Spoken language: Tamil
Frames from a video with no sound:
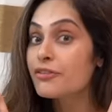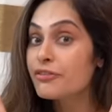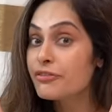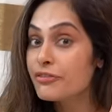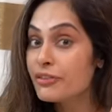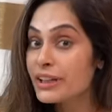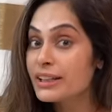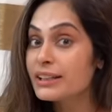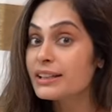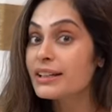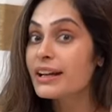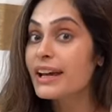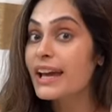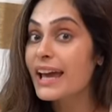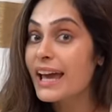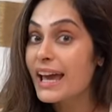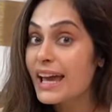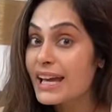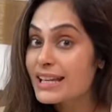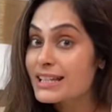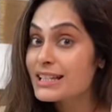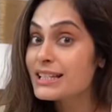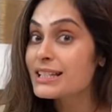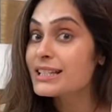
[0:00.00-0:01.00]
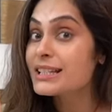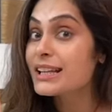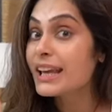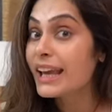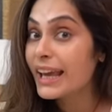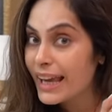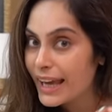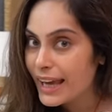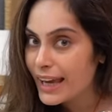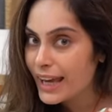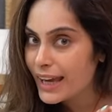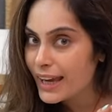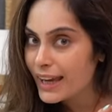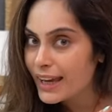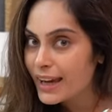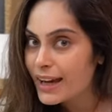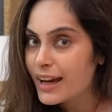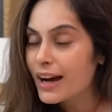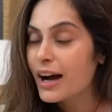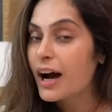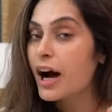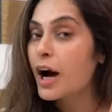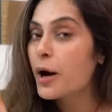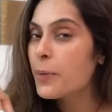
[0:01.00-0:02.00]
ஃபிட் எஸ்ஏ
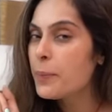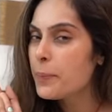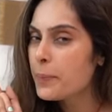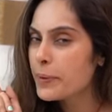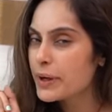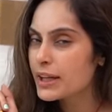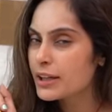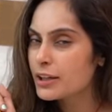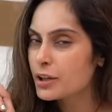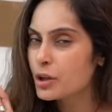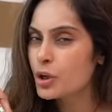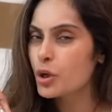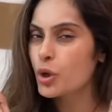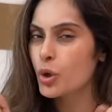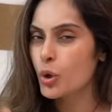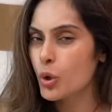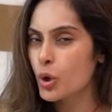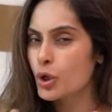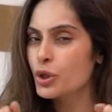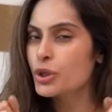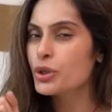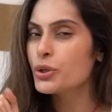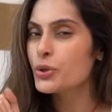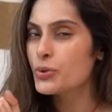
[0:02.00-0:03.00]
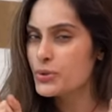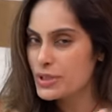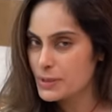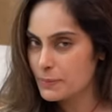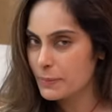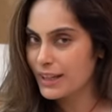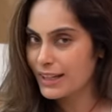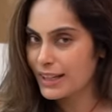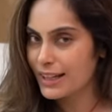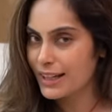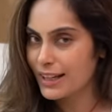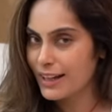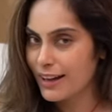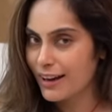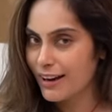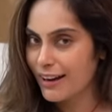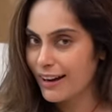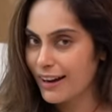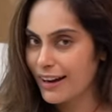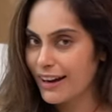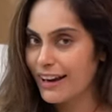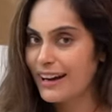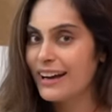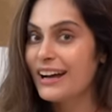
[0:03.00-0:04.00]
அப்படின்னு கோட் யூஸ் பண்ணிங்கன்னா
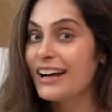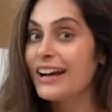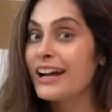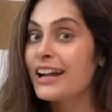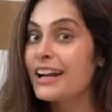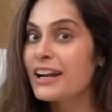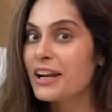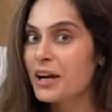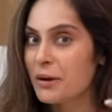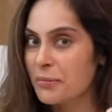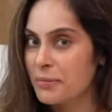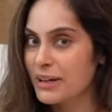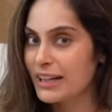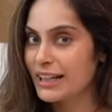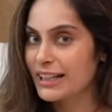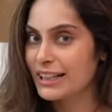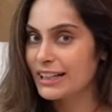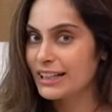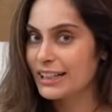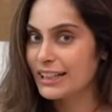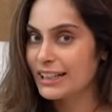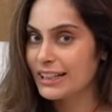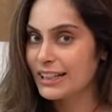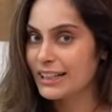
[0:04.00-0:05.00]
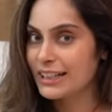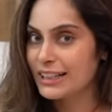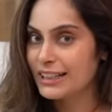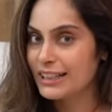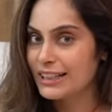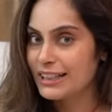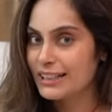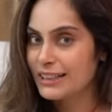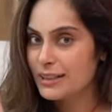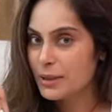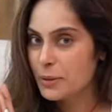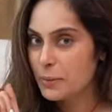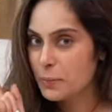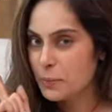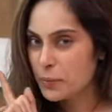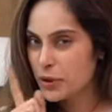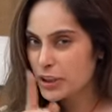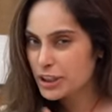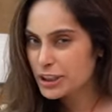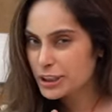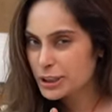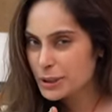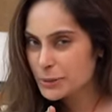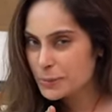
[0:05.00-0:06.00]
நமக்கு
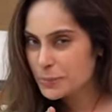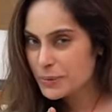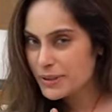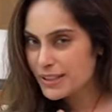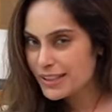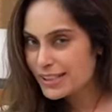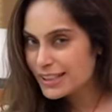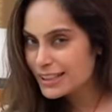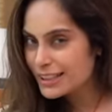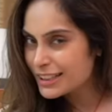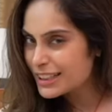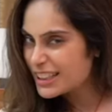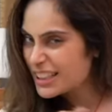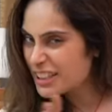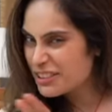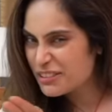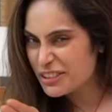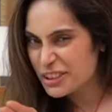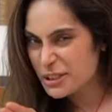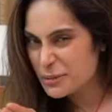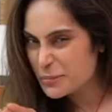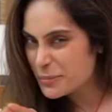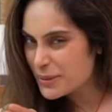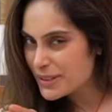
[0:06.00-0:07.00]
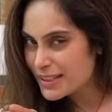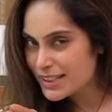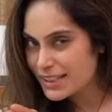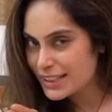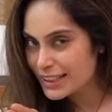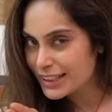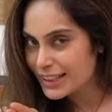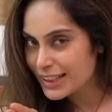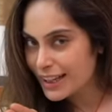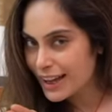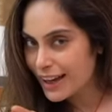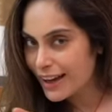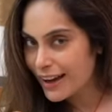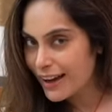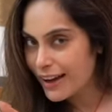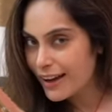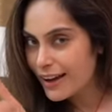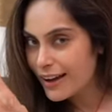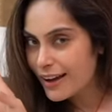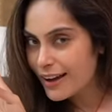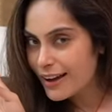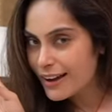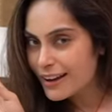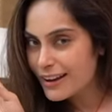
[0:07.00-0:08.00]
பத்து பர்சன்ட் இருபது பர்சன்ட் இல்லை
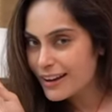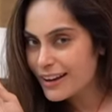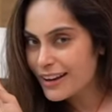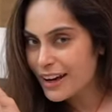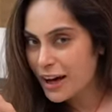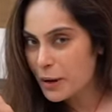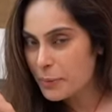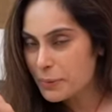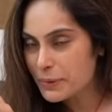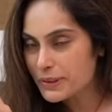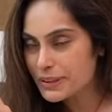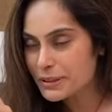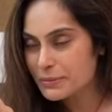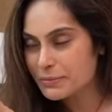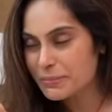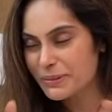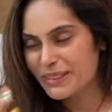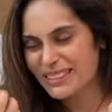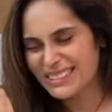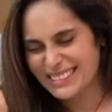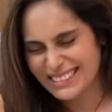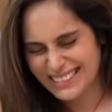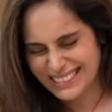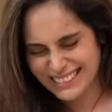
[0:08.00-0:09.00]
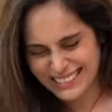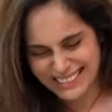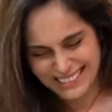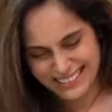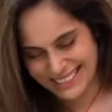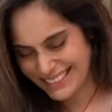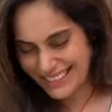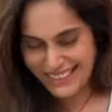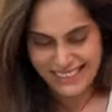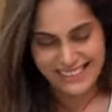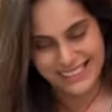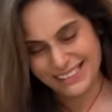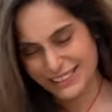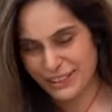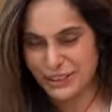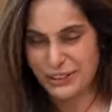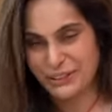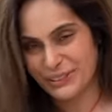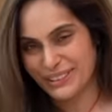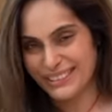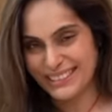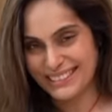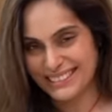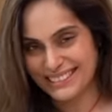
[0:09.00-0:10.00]
நாற்பது பர்சன்ட்
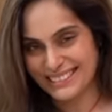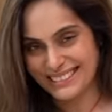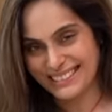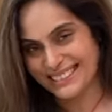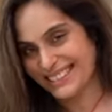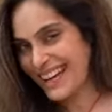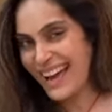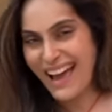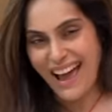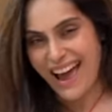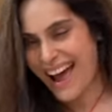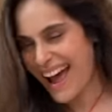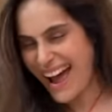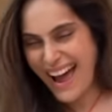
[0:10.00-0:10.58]
டிஸ்கவுண்ட் யா